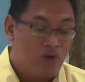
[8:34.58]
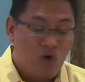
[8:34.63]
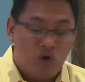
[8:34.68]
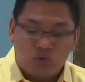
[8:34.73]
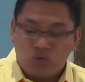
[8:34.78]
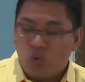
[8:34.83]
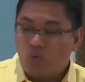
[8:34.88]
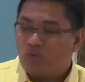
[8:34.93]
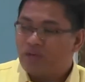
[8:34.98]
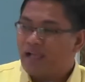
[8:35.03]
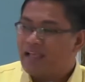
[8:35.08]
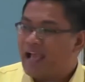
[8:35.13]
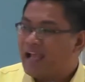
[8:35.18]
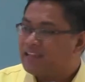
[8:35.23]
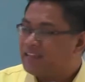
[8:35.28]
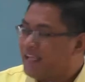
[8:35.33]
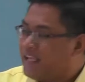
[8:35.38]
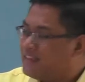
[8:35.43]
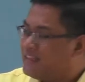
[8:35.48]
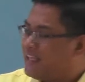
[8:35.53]
Kung kaya't
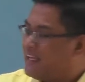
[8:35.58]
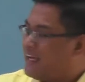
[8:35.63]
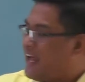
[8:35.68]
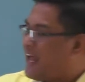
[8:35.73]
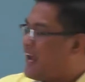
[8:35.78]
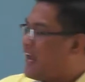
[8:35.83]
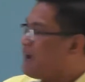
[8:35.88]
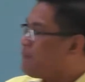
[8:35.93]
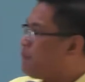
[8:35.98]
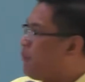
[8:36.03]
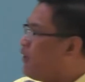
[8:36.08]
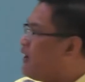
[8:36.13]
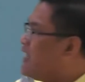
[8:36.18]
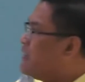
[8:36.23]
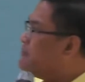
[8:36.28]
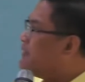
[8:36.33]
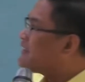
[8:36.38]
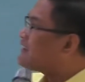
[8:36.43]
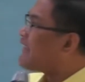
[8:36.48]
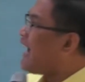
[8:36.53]
hindi na lang po
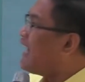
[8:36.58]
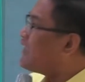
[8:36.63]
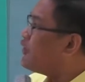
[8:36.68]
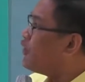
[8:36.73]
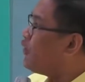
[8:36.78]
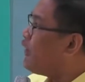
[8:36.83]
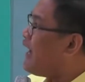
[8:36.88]
limitado